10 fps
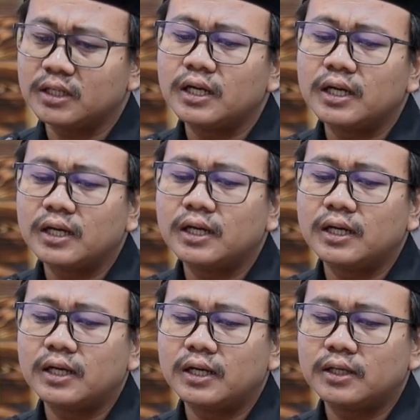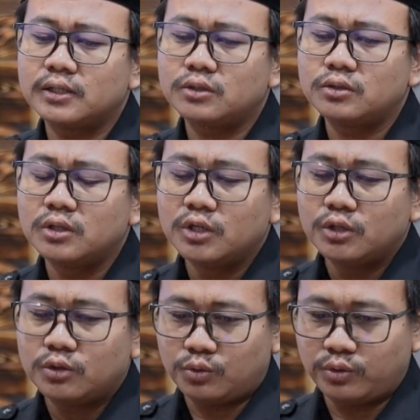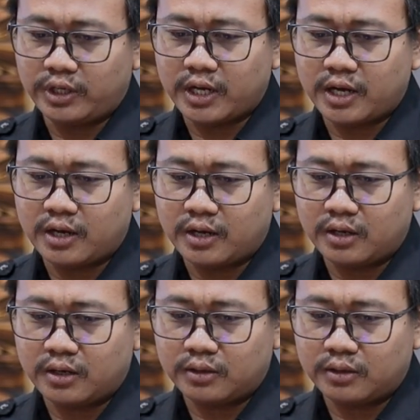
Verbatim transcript: uh, dunia